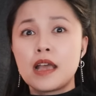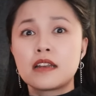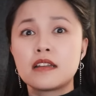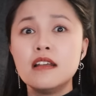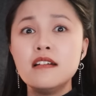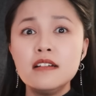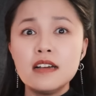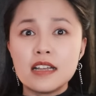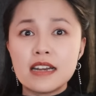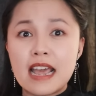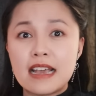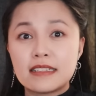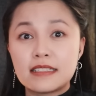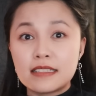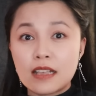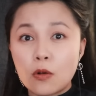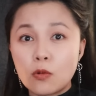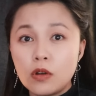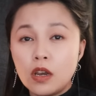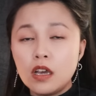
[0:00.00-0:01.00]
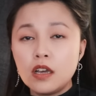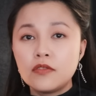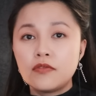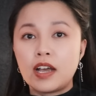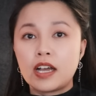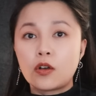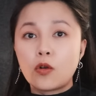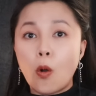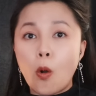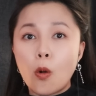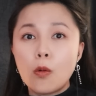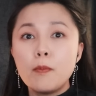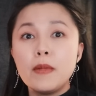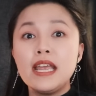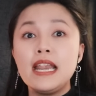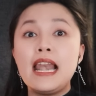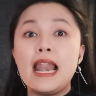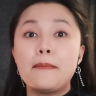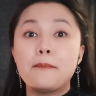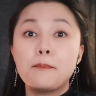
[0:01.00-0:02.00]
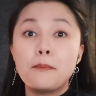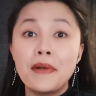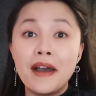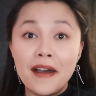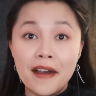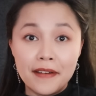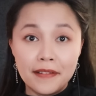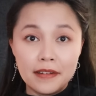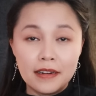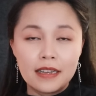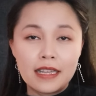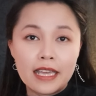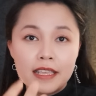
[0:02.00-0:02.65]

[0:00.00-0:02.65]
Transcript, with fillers: đứng ở đằng sau lưng và cổ bị làm mờ